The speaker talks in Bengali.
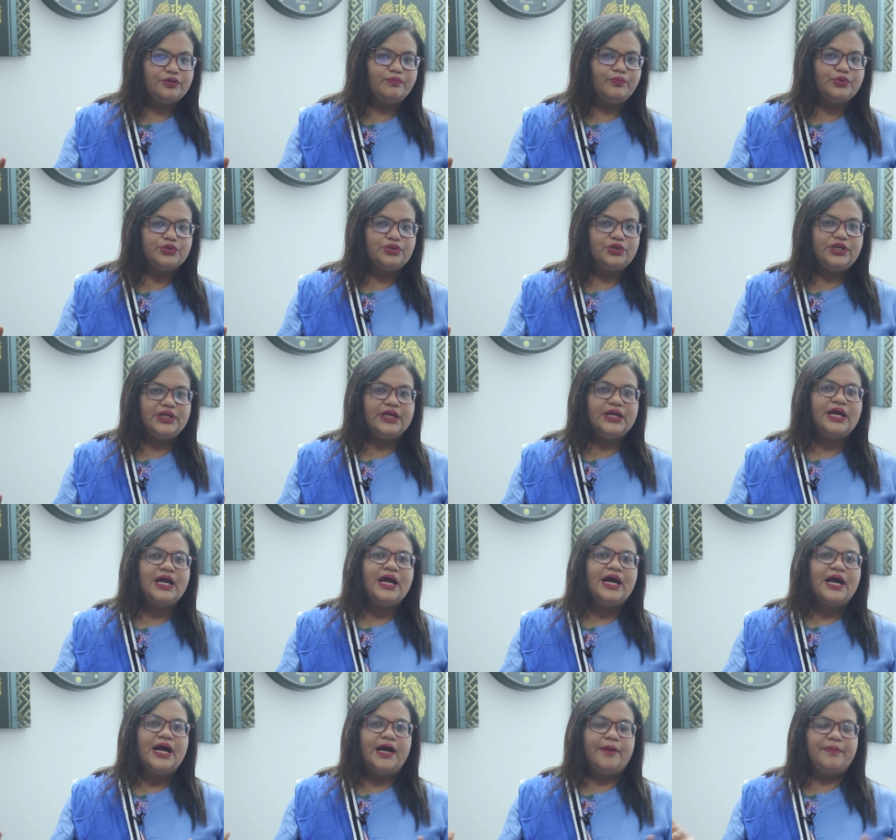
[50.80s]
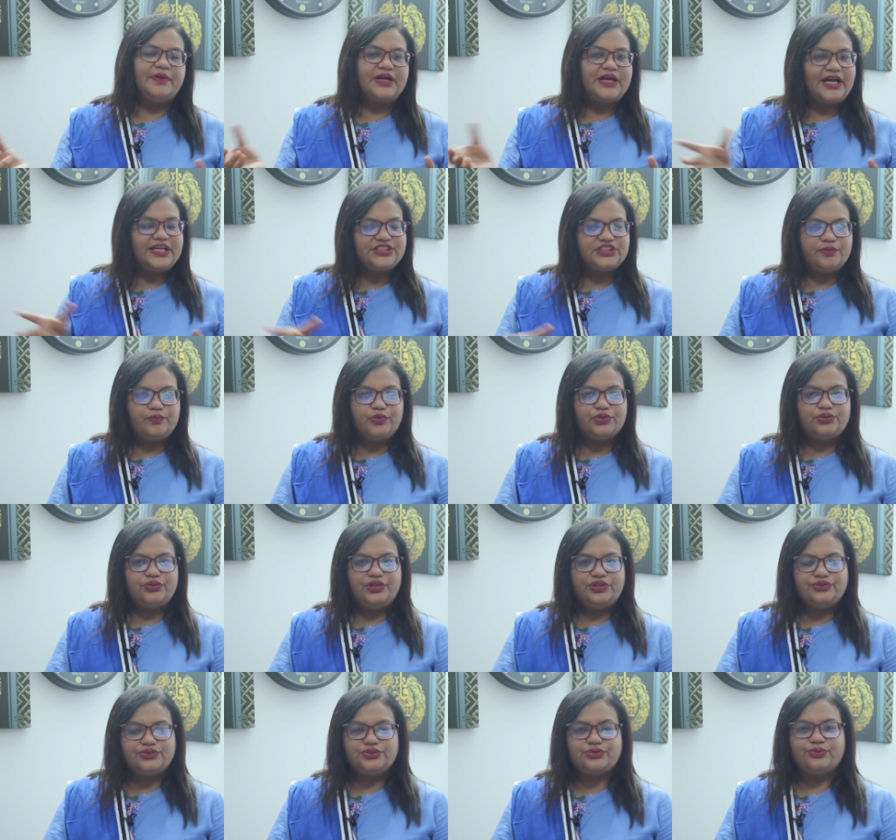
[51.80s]
বদলে আপনার কাঁচের বোতল
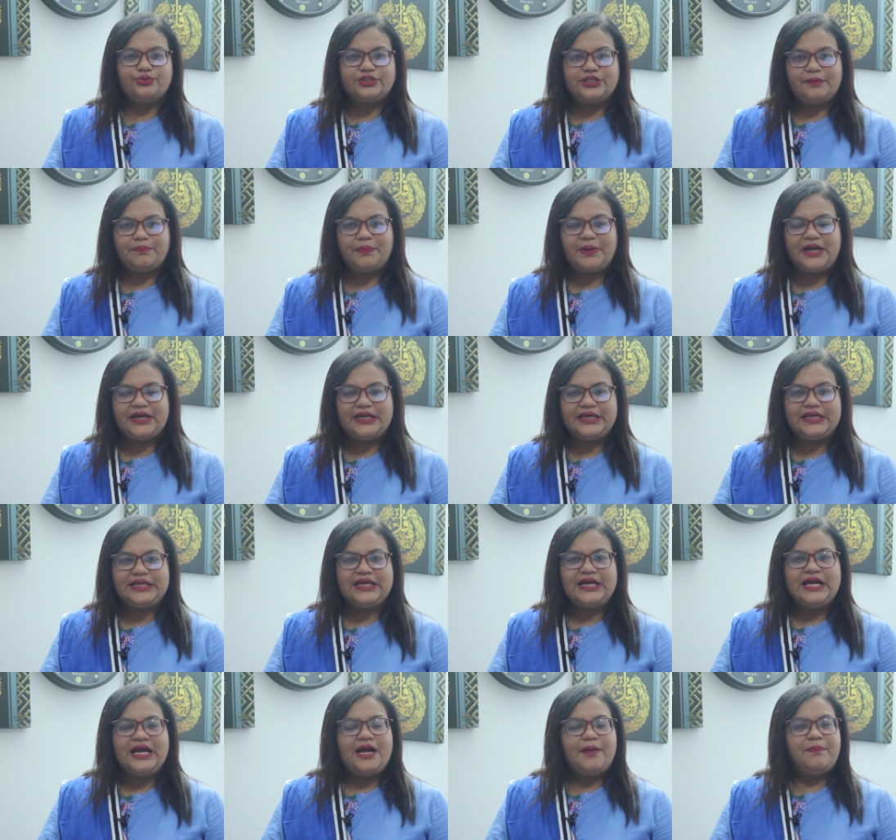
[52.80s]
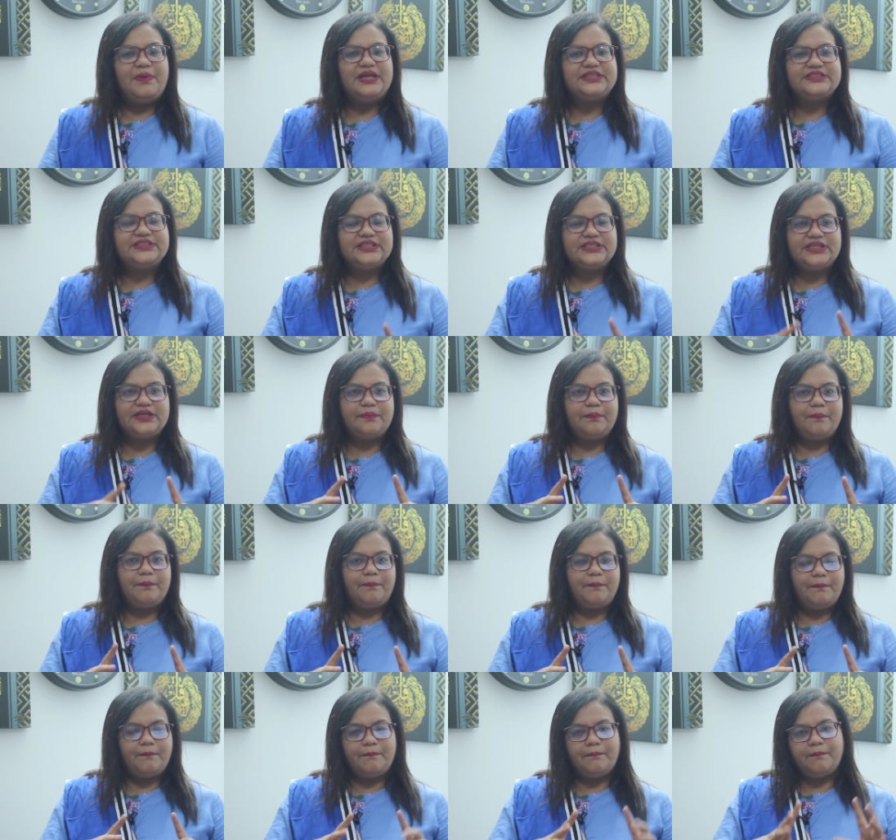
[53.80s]
ইউজ করতে পারেন প্লাস্টিকের
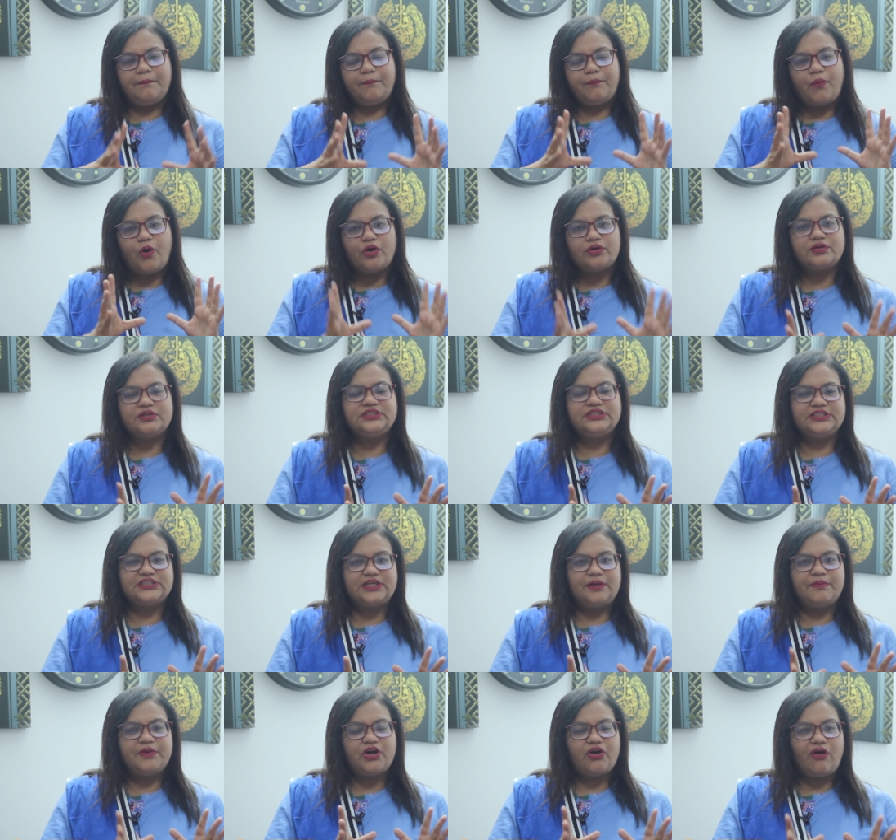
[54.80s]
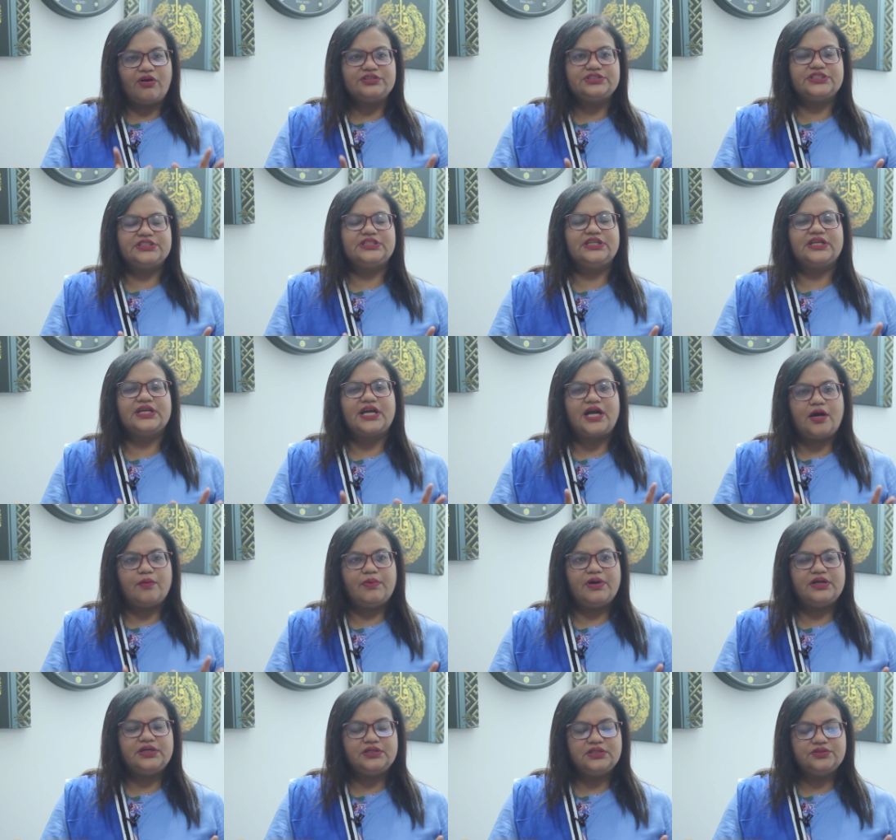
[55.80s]
পট যেটা আমরা কন্টেনারে
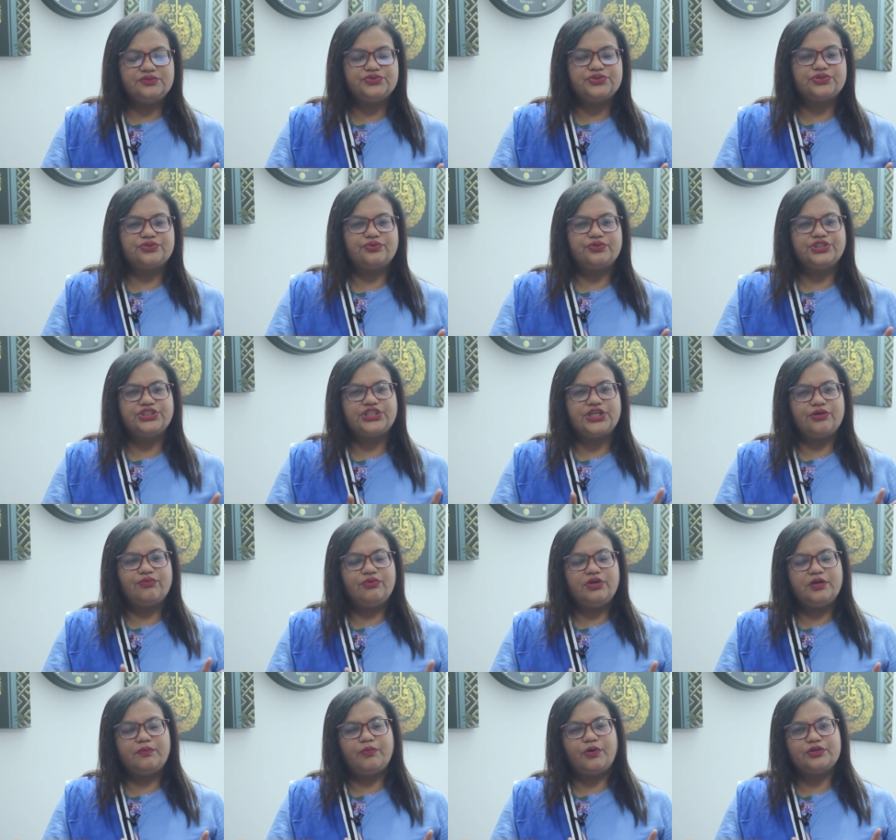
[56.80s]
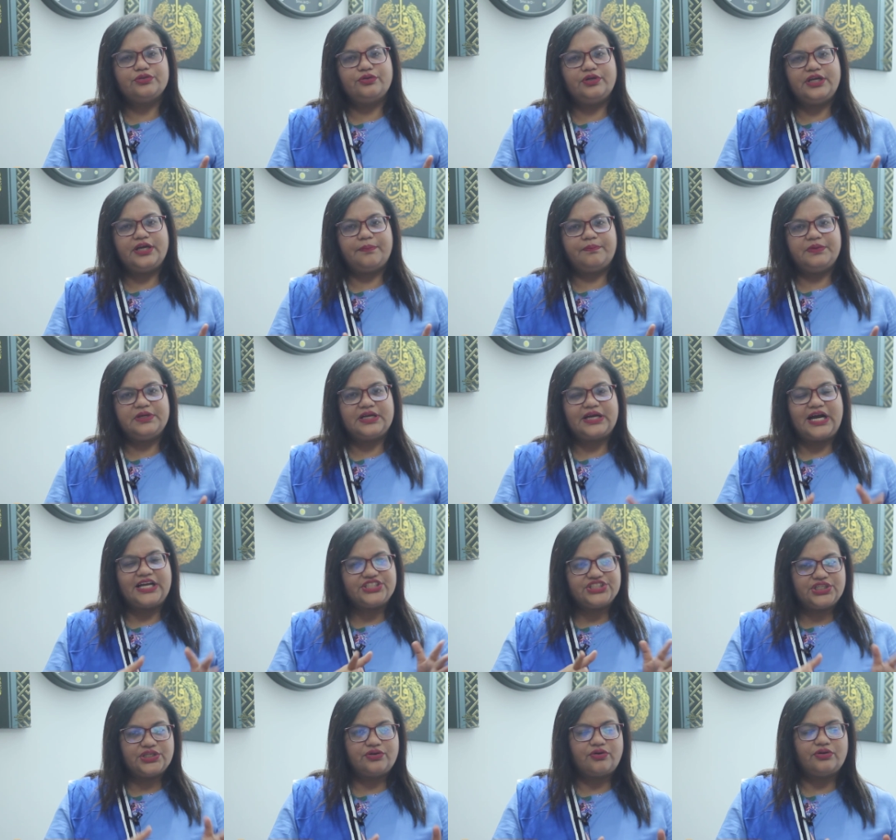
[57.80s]
খাবার ইউজ করি সেগুলোর বদলে আপনি
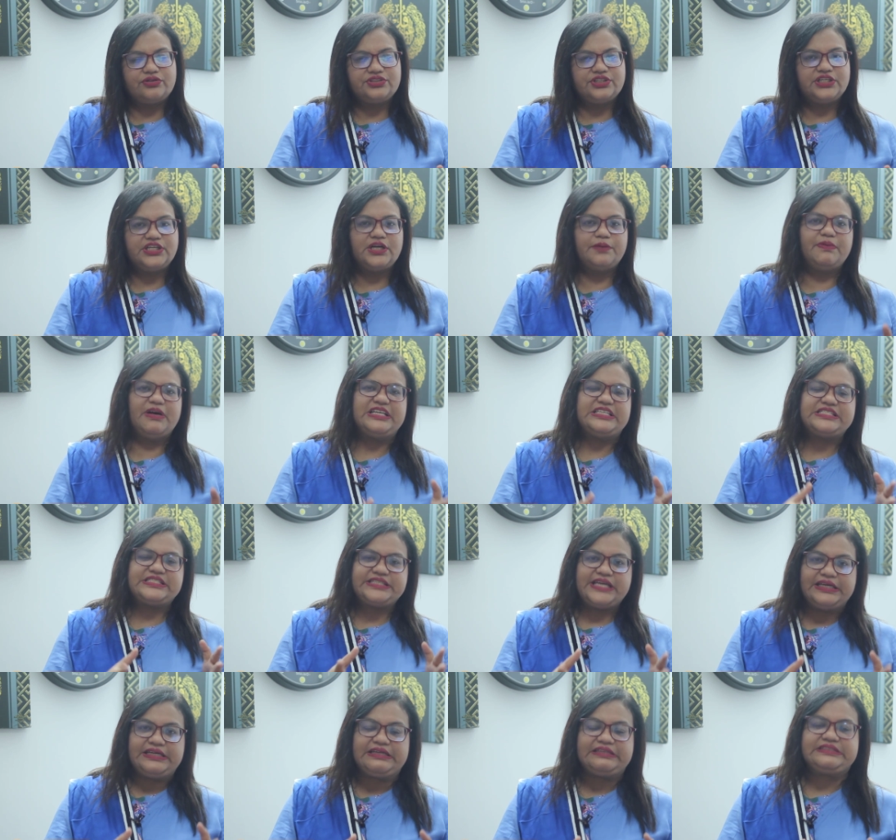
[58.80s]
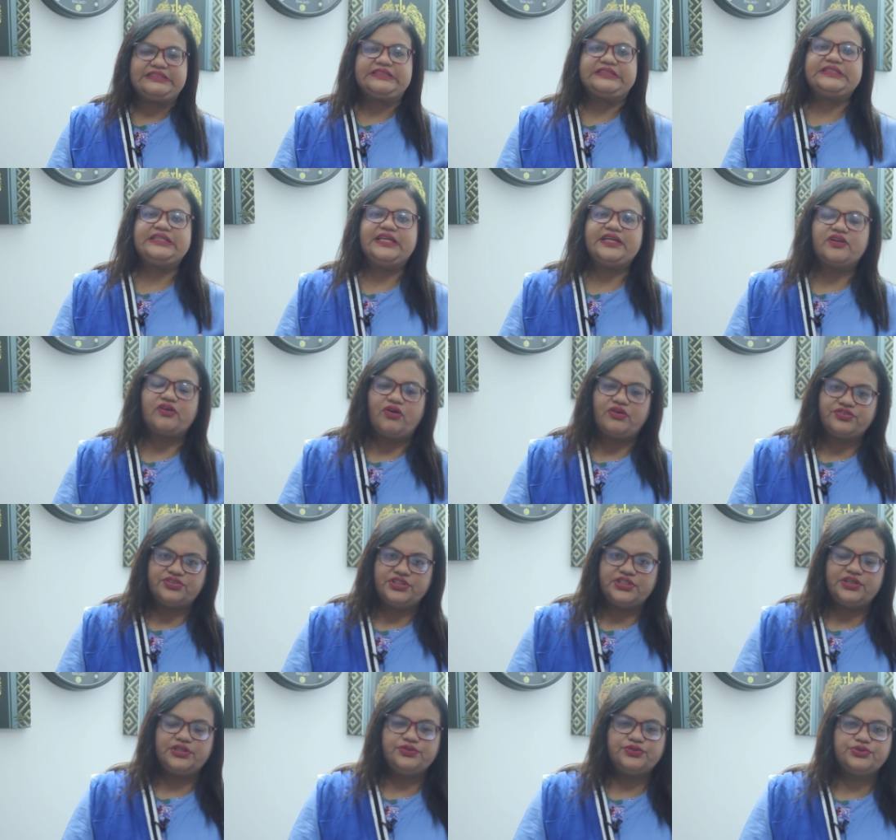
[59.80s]
কাচের কন্টেনার বা স্টেনলেস স্টিলের
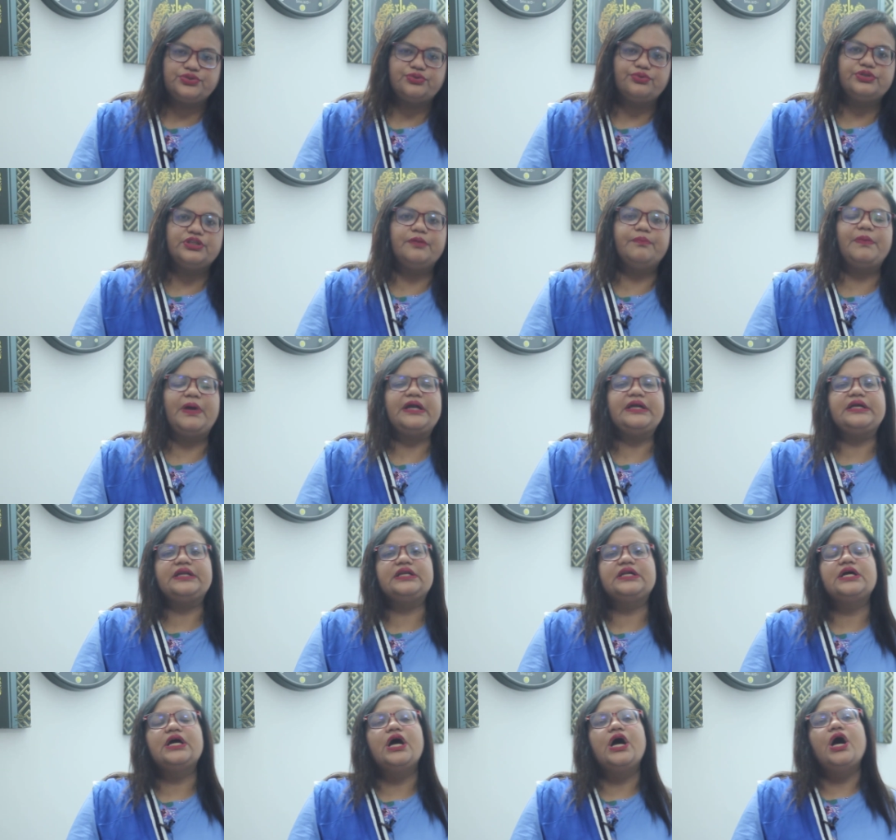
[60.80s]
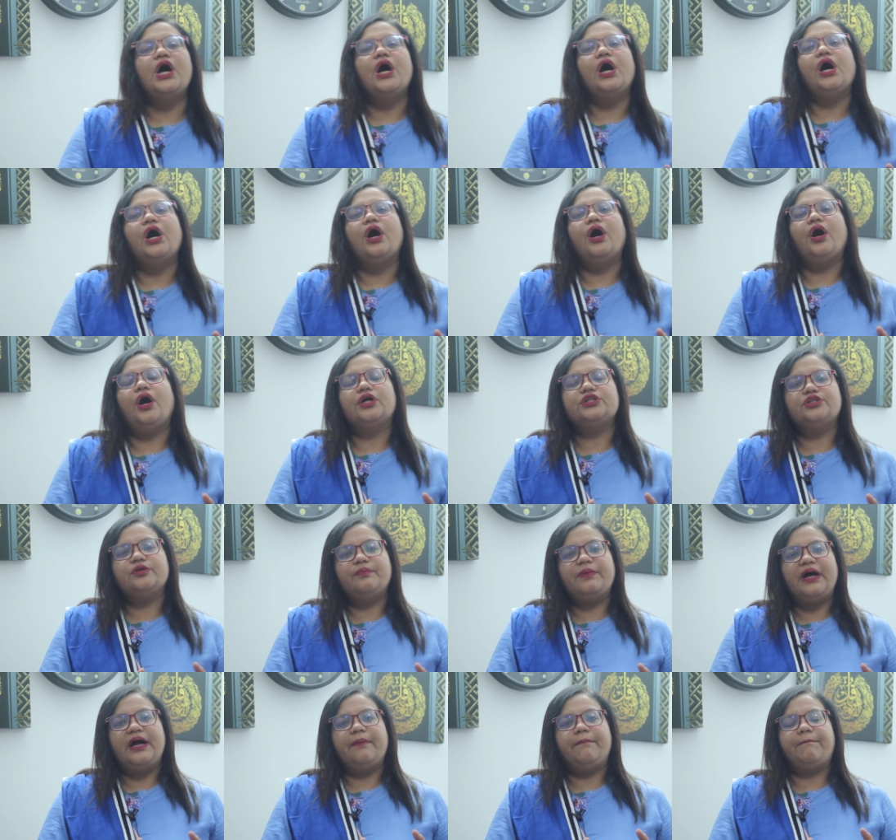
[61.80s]
কন্টেনার ইউজ করতে পারেন
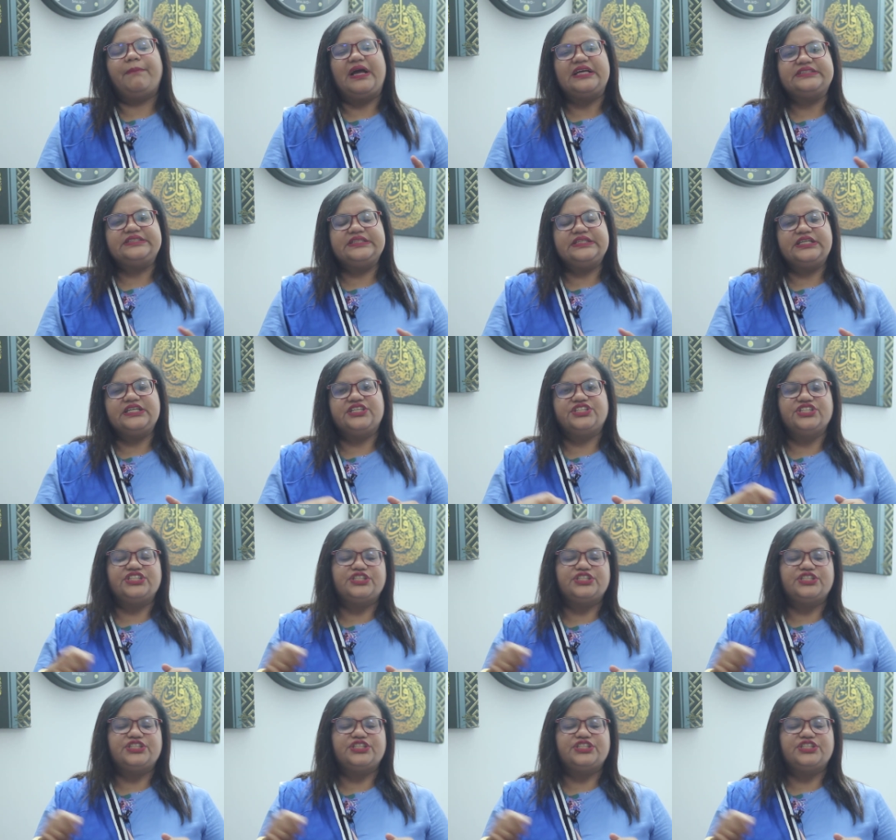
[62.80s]
অথবা প্লাস্টিকের যে